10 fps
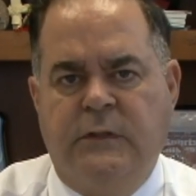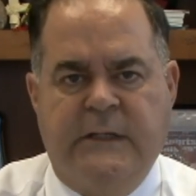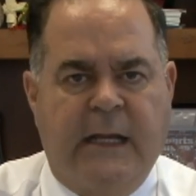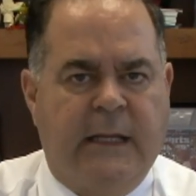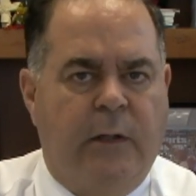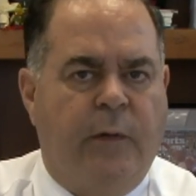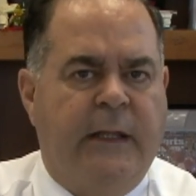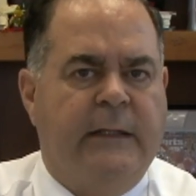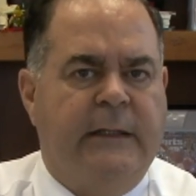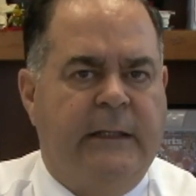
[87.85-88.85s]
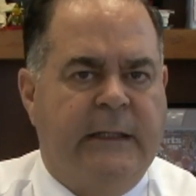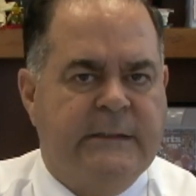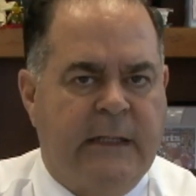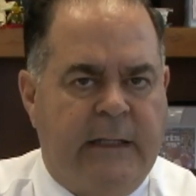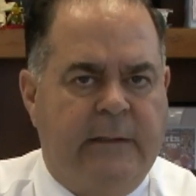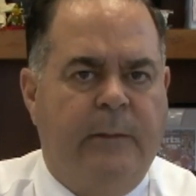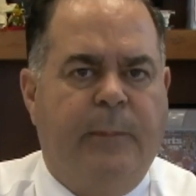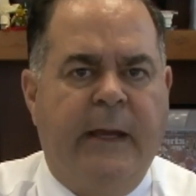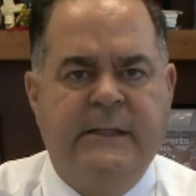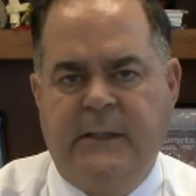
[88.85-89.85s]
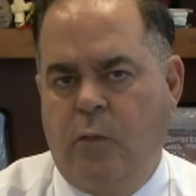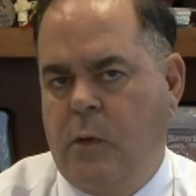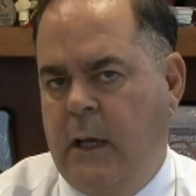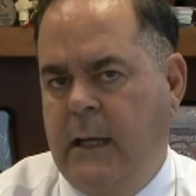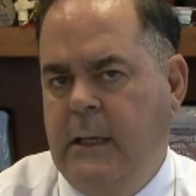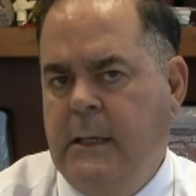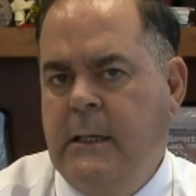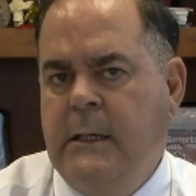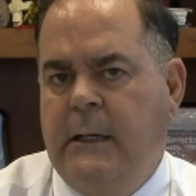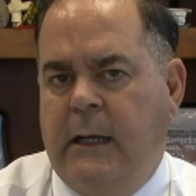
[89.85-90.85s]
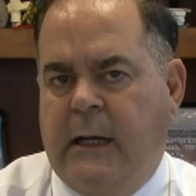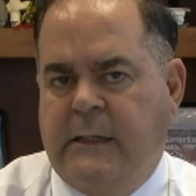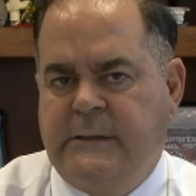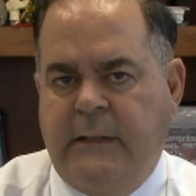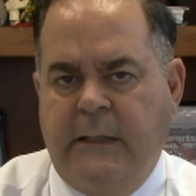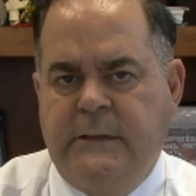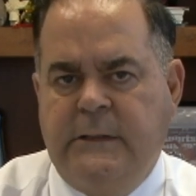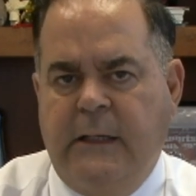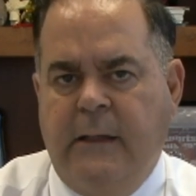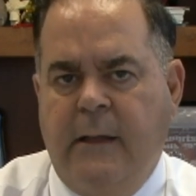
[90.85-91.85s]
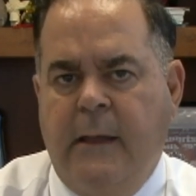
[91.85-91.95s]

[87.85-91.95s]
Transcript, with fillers: ya que lo haya tiene que salir del país a buscar la residencia,